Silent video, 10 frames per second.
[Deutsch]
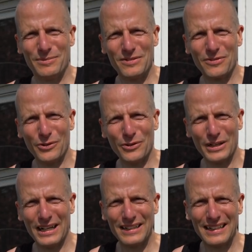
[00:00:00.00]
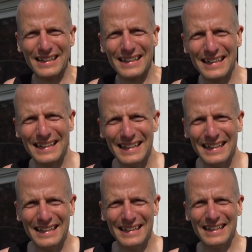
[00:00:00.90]
bin froh,
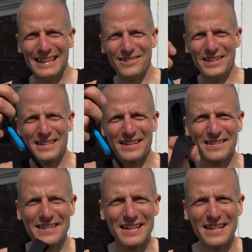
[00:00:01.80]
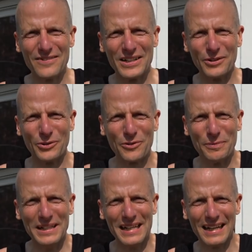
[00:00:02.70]
wenn ich das Ding hier wieder los
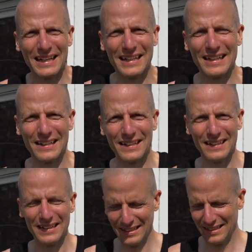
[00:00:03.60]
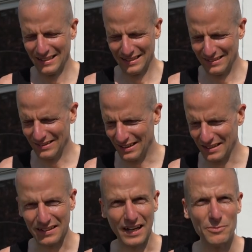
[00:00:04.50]
bin. Ja,
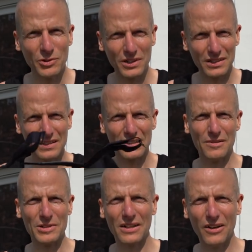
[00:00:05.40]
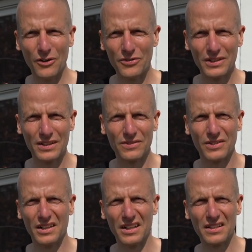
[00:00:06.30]
drei Monate nicht damit gelaufen. Es
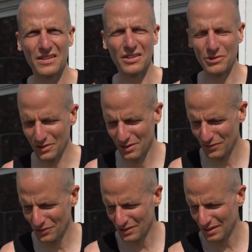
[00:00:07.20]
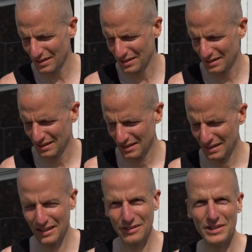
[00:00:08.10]
war echt ungewohnt.
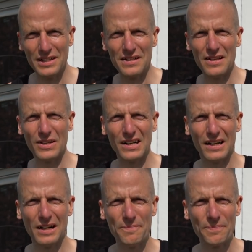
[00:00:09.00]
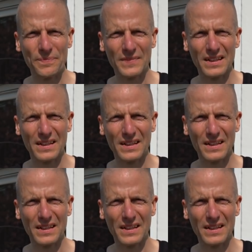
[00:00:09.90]
Will ich nie wieder haben.